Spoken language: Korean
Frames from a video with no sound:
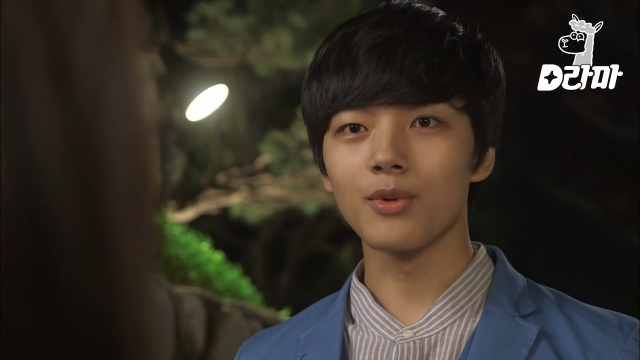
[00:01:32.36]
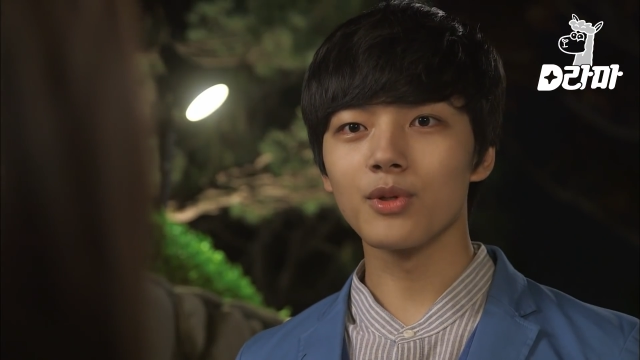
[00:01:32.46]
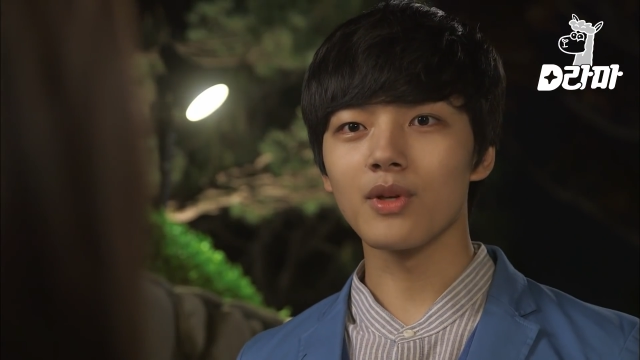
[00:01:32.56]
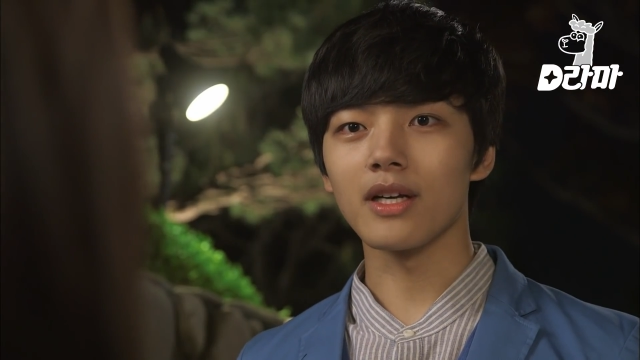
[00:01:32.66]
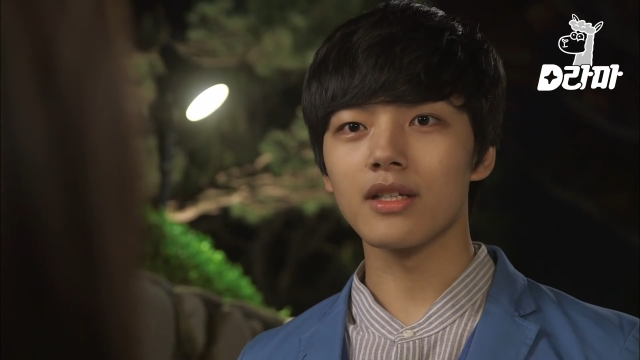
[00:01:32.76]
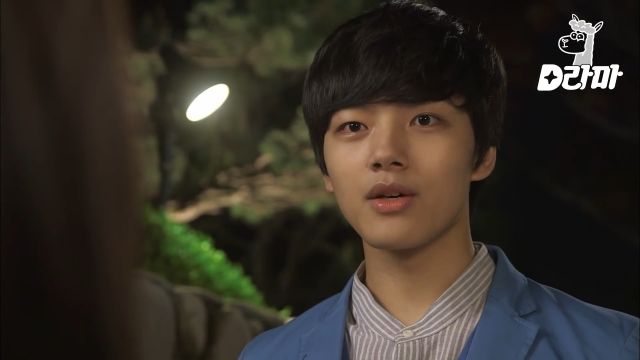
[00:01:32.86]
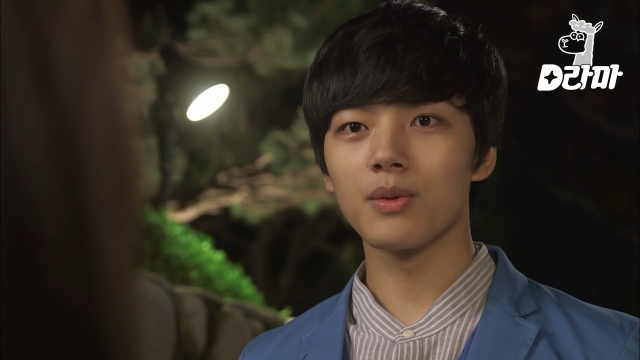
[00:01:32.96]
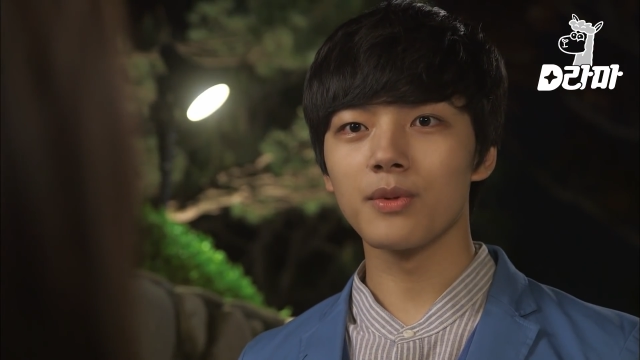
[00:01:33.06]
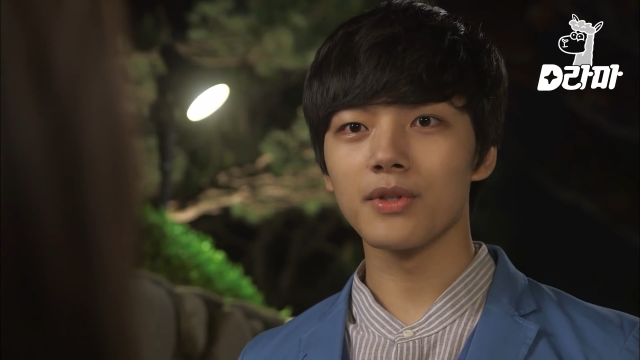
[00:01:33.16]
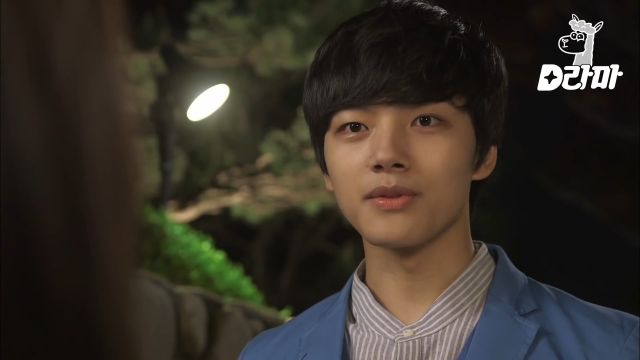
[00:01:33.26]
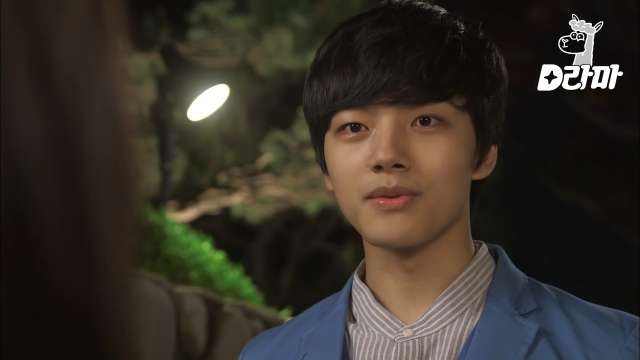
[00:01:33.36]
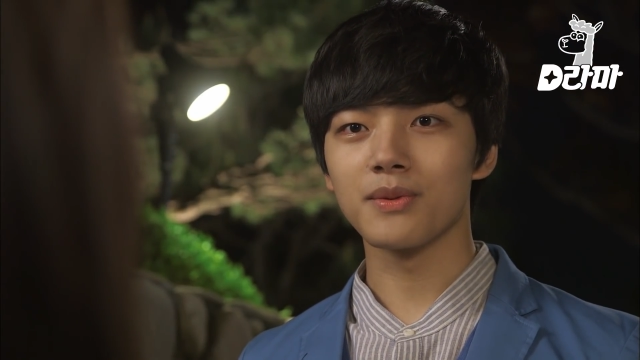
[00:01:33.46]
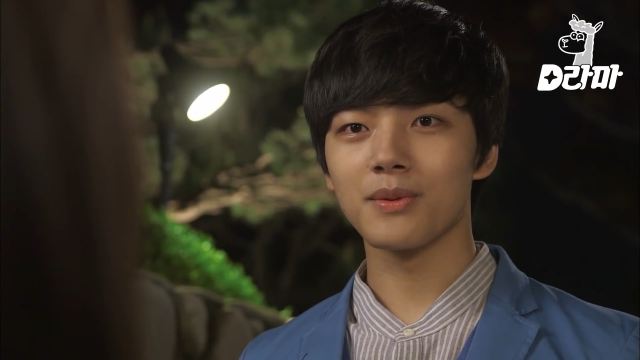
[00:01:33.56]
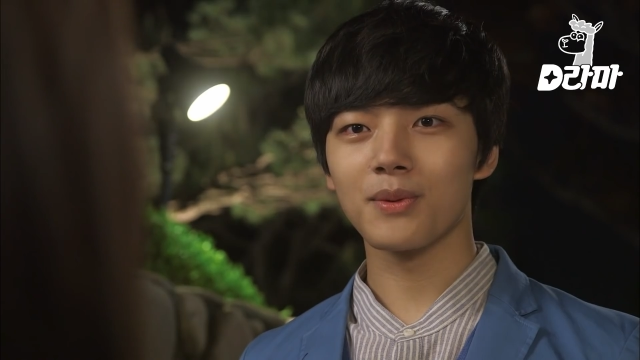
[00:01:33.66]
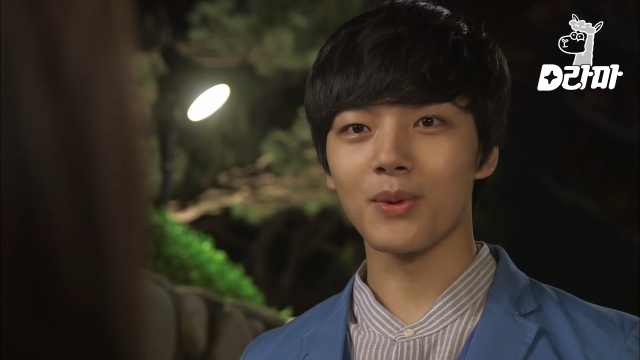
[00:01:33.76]
아무것도 안 할 거면
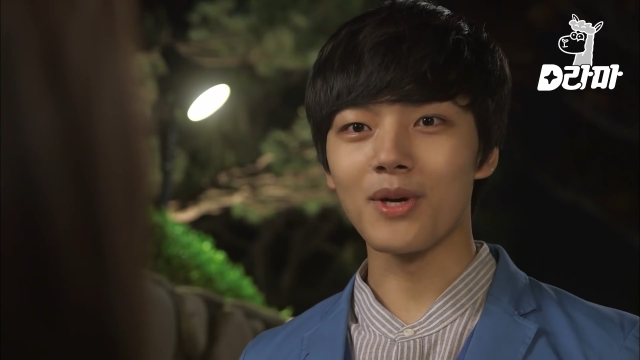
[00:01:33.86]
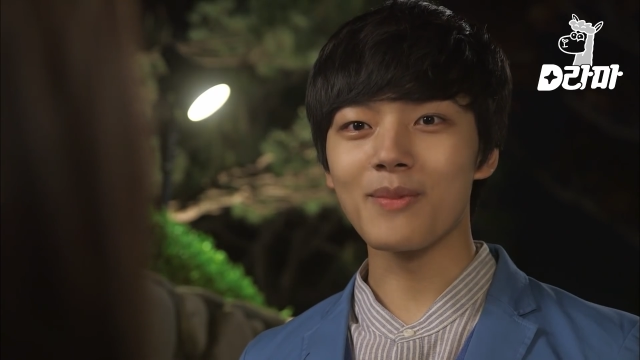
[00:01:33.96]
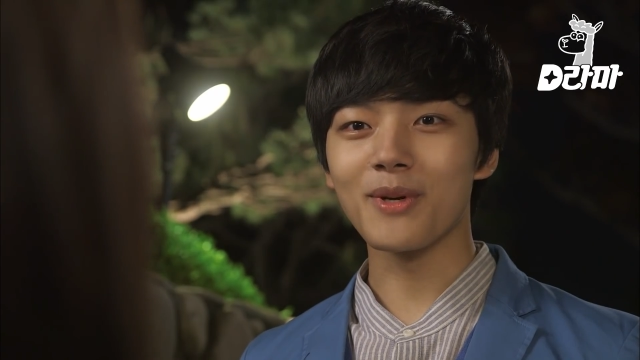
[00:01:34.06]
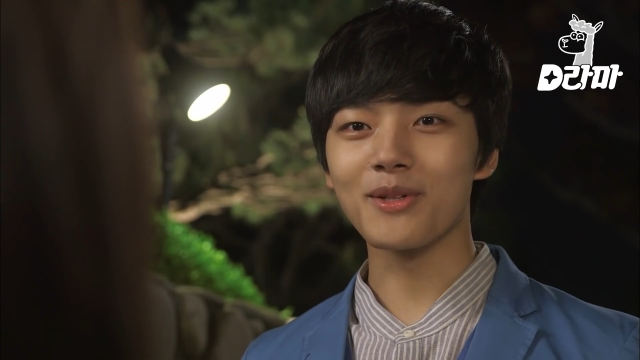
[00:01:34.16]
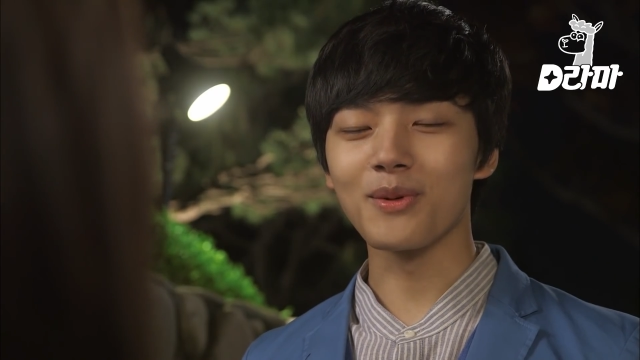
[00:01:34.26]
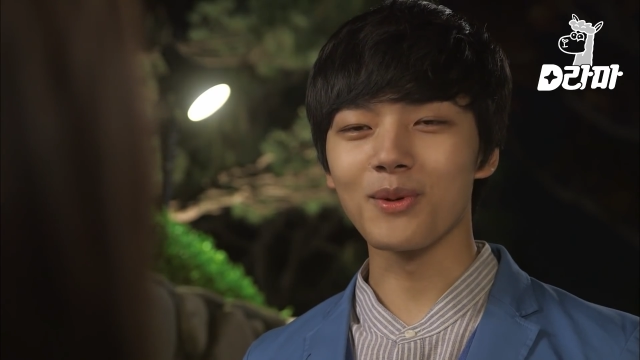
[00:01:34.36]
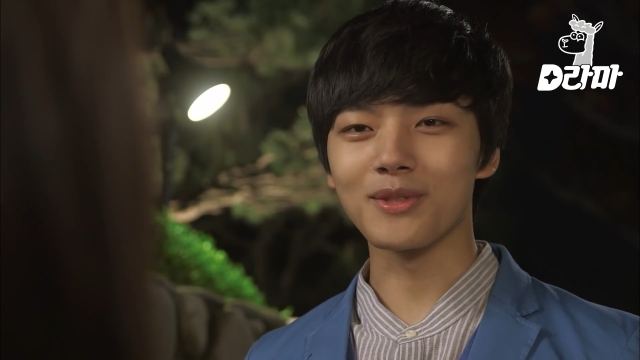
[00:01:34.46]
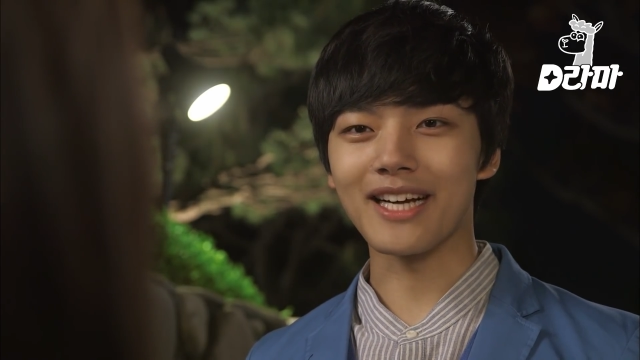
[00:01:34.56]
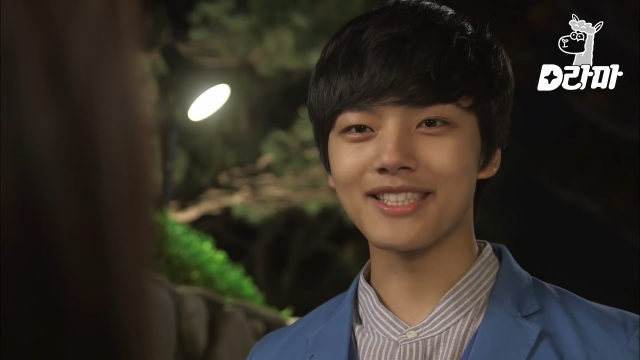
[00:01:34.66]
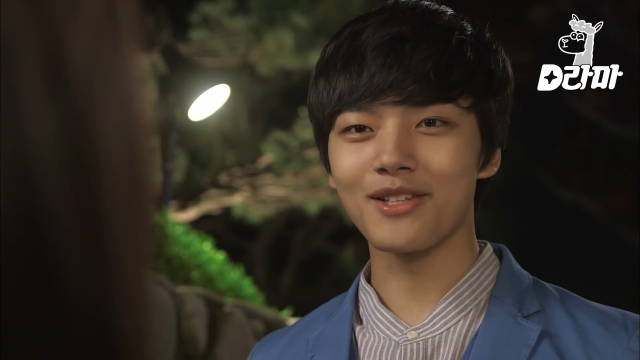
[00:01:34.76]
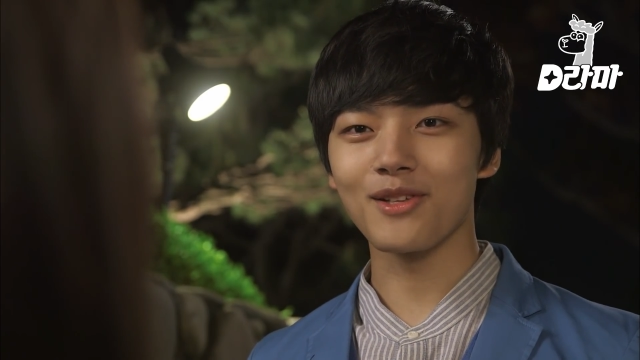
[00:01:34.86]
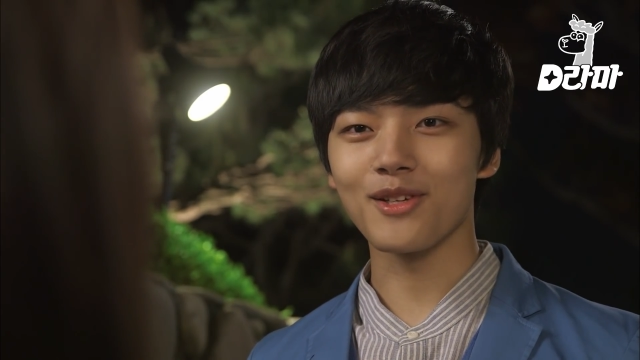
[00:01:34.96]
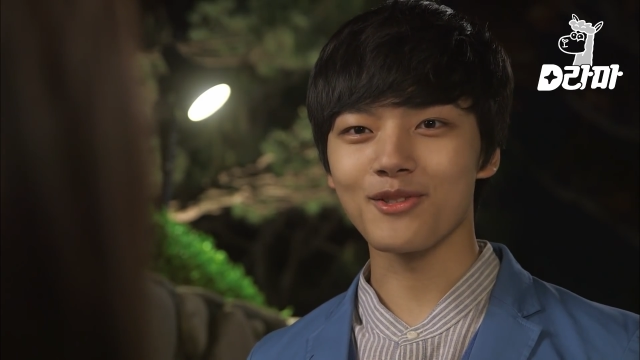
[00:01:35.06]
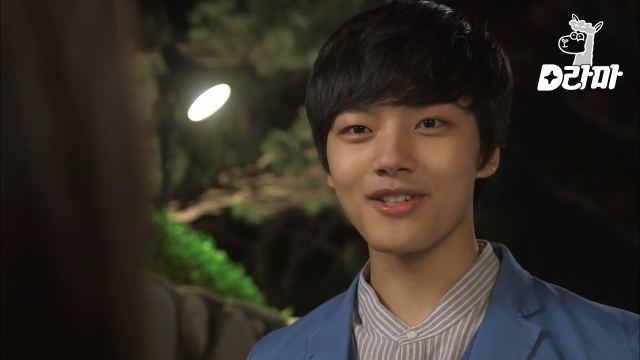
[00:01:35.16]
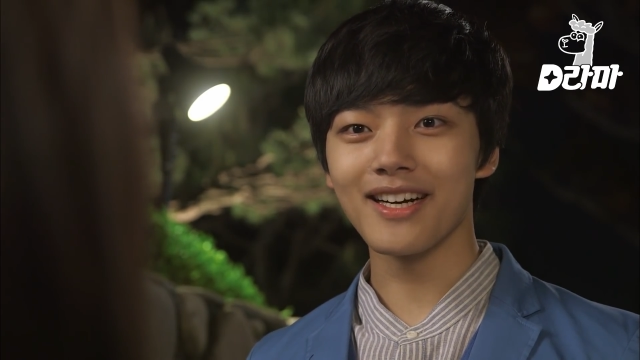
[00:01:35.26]
동네 한 바퀴 돌고 다시 데려다